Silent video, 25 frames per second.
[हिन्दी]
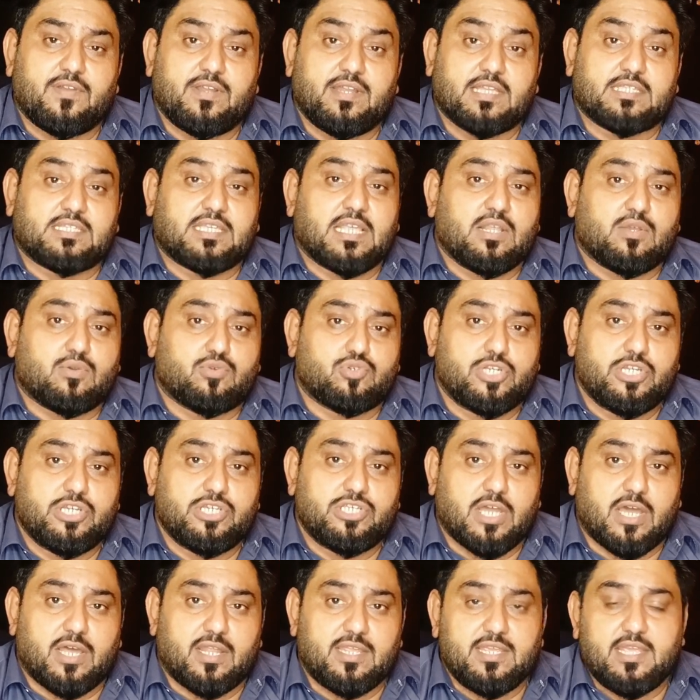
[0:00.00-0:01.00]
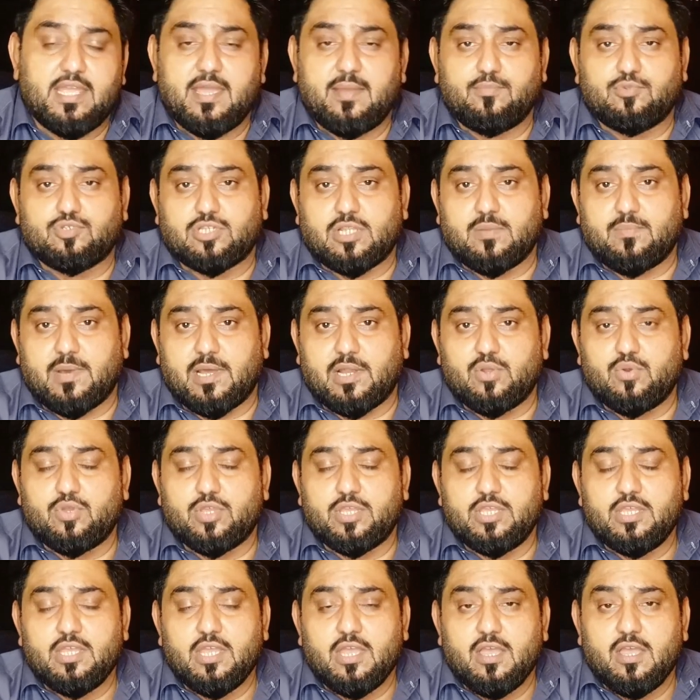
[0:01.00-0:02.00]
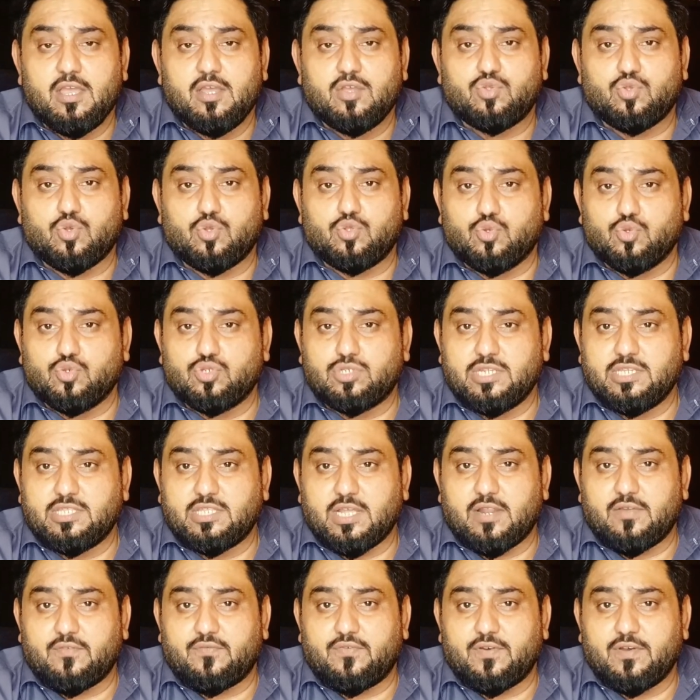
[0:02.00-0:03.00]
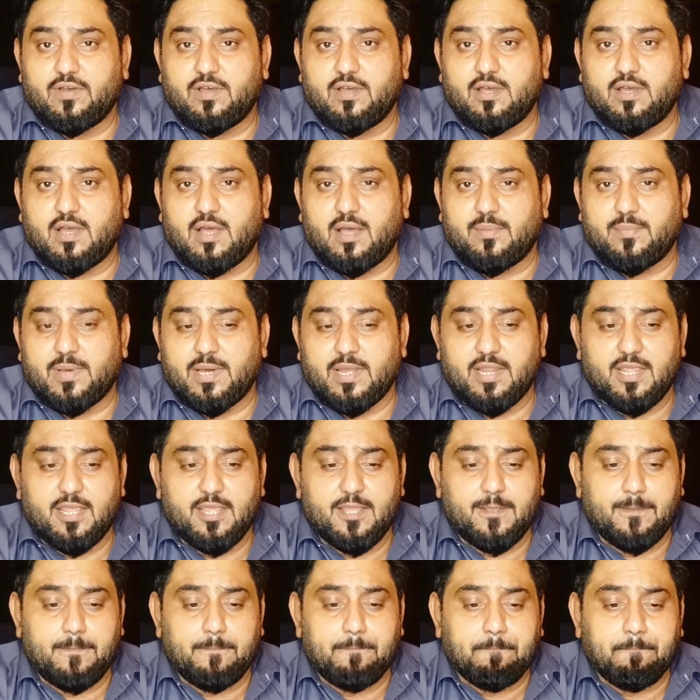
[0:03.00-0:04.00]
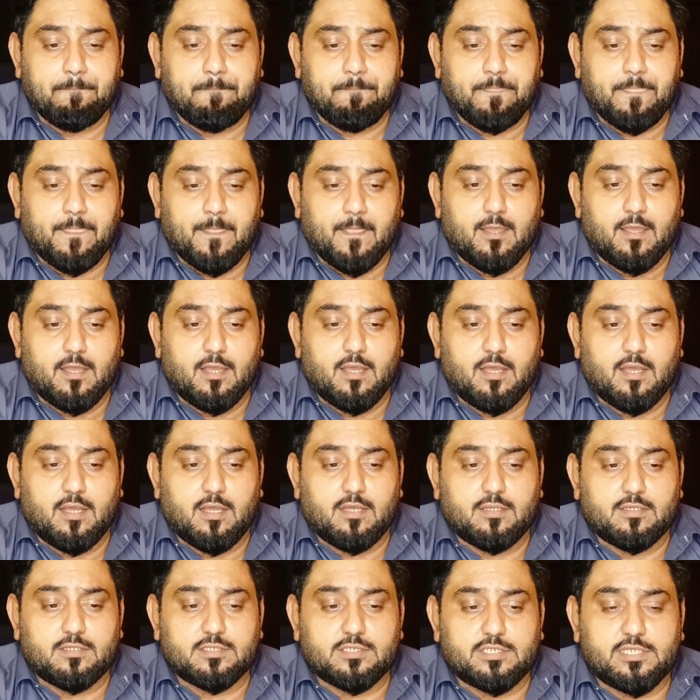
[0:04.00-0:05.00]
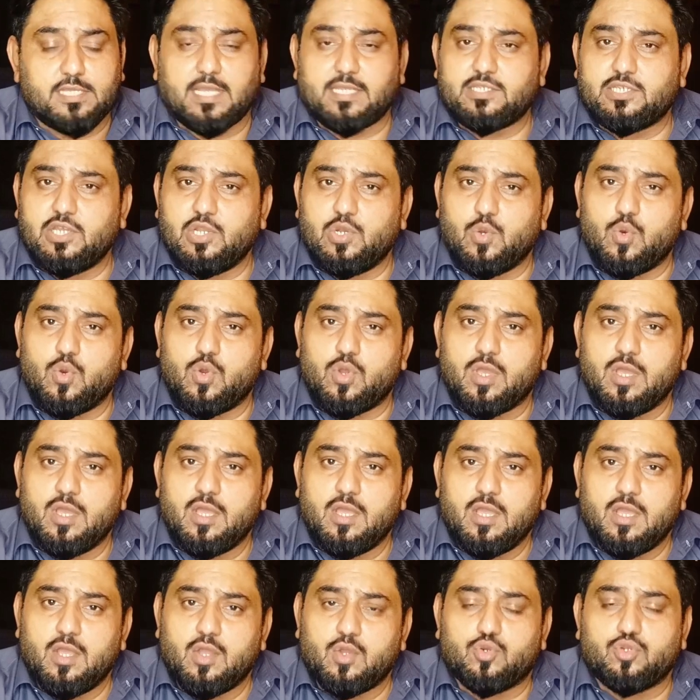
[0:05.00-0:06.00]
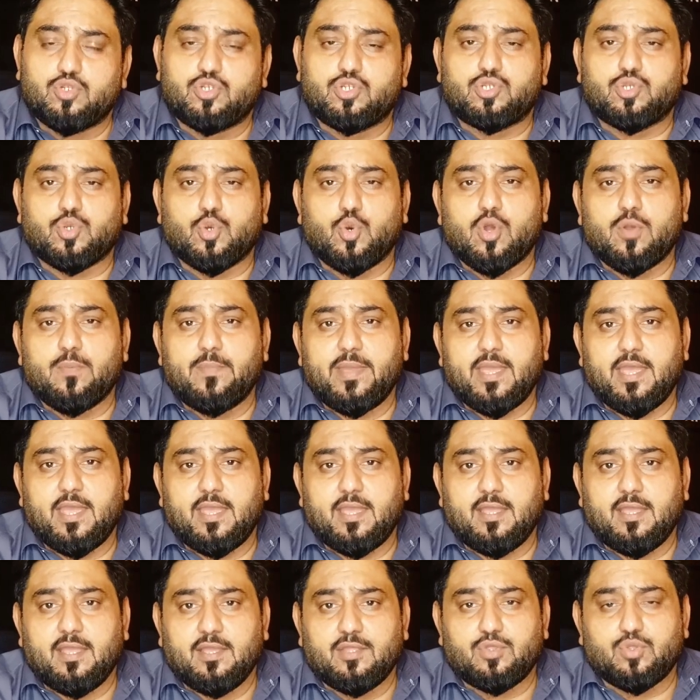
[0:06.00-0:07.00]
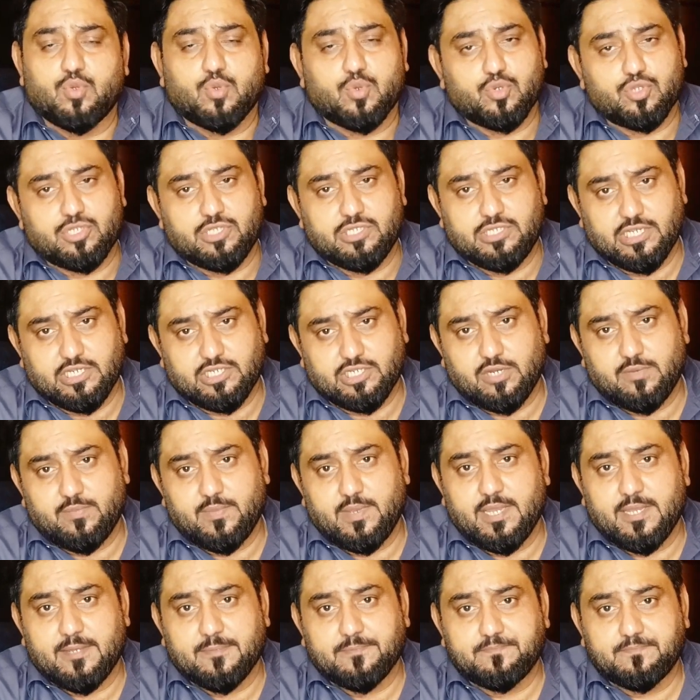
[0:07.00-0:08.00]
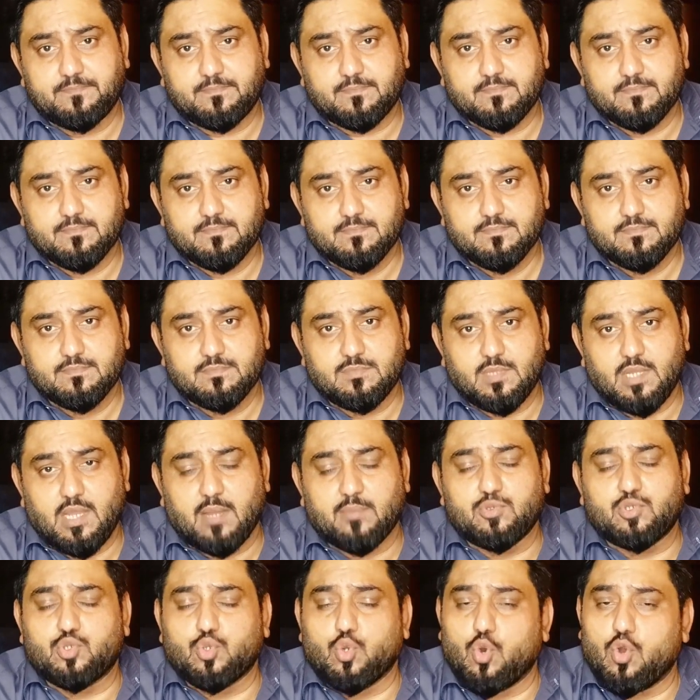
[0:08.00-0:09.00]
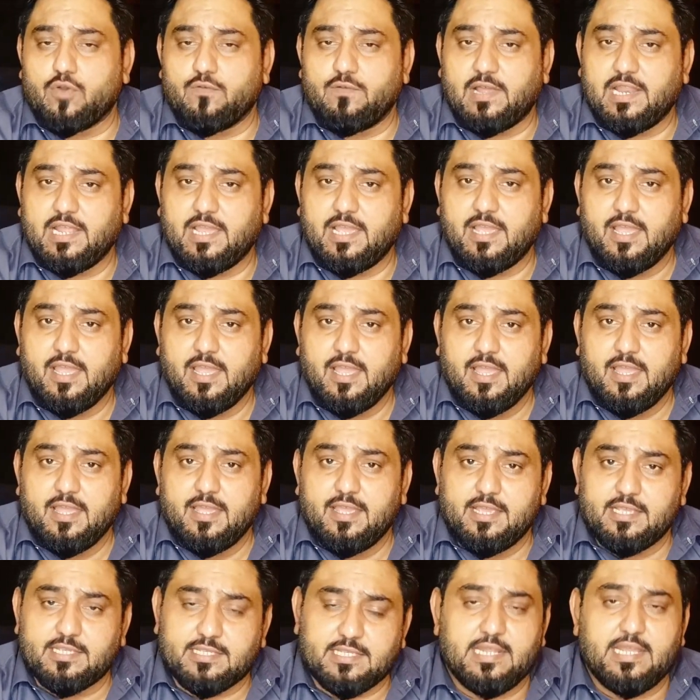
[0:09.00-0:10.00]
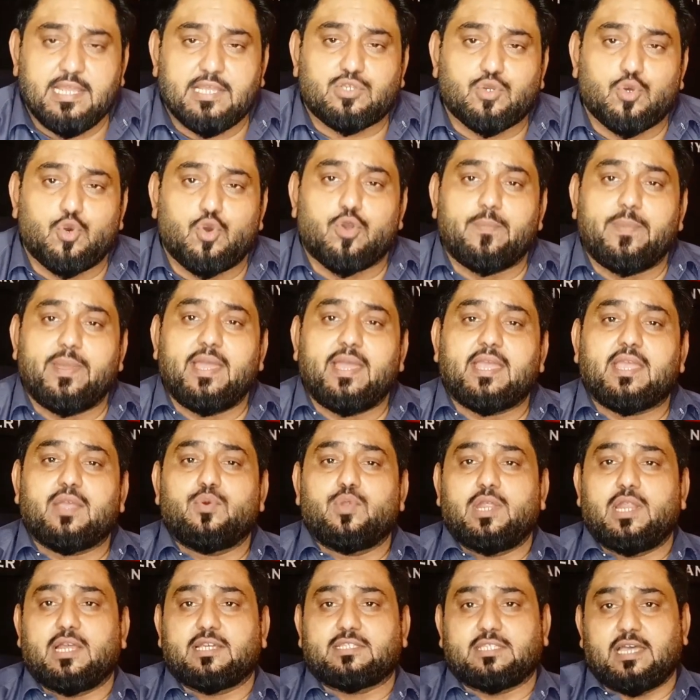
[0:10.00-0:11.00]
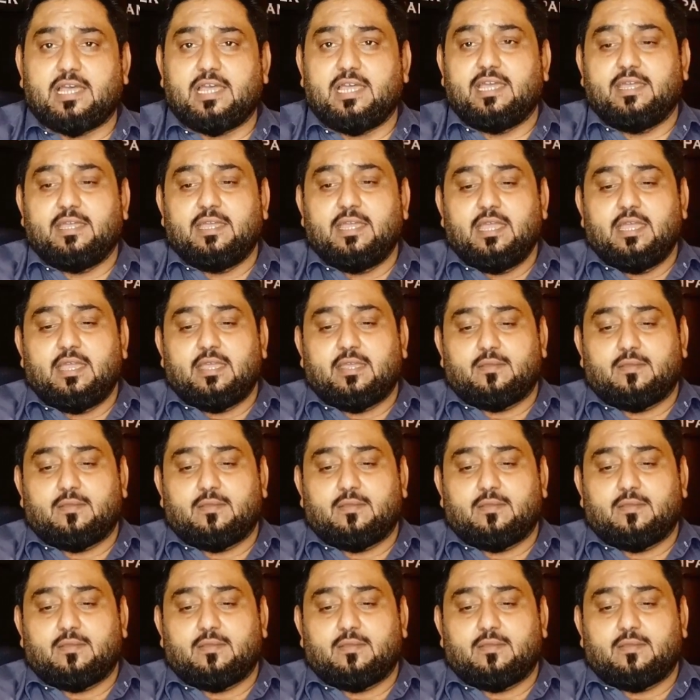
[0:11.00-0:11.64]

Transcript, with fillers: तरफ नस्ल कुशी जारी है मुसलमानों की तो दूसरी तरफ हमारे सियासी लोग कुछ सोग में हैं तो कुछ जश्न में हैं अब सोग वाले इसलिए सोग में हैं कि उन्हें लगता है